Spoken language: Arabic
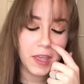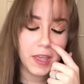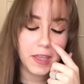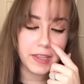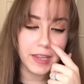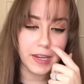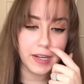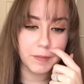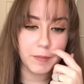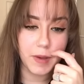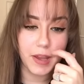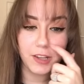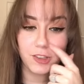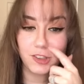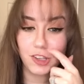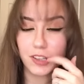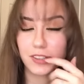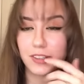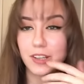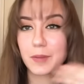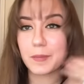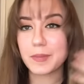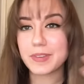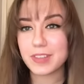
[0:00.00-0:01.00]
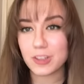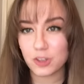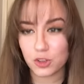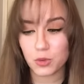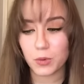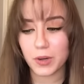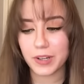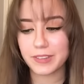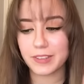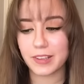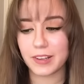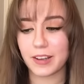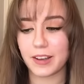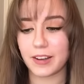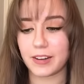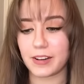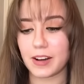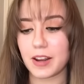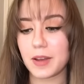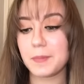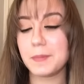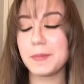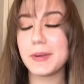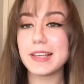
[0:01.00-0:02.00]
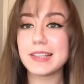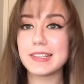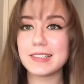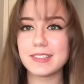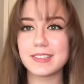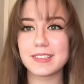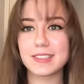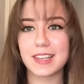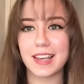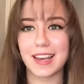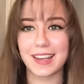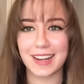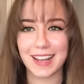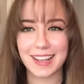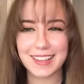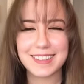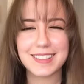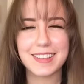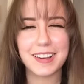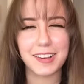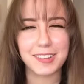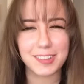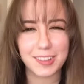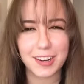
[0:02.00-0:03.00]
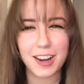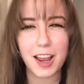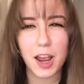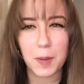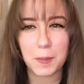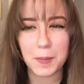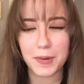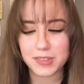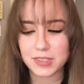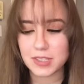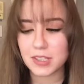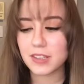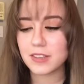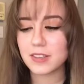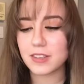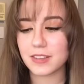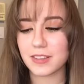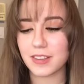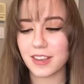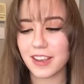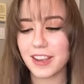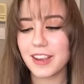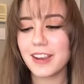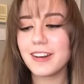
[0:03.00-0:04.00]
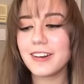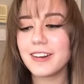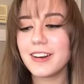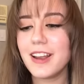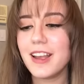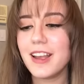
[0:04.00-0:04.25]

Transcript: يعني ماني شاطره بسشوره الغره بس كان عندي اقتراح بسيط صغير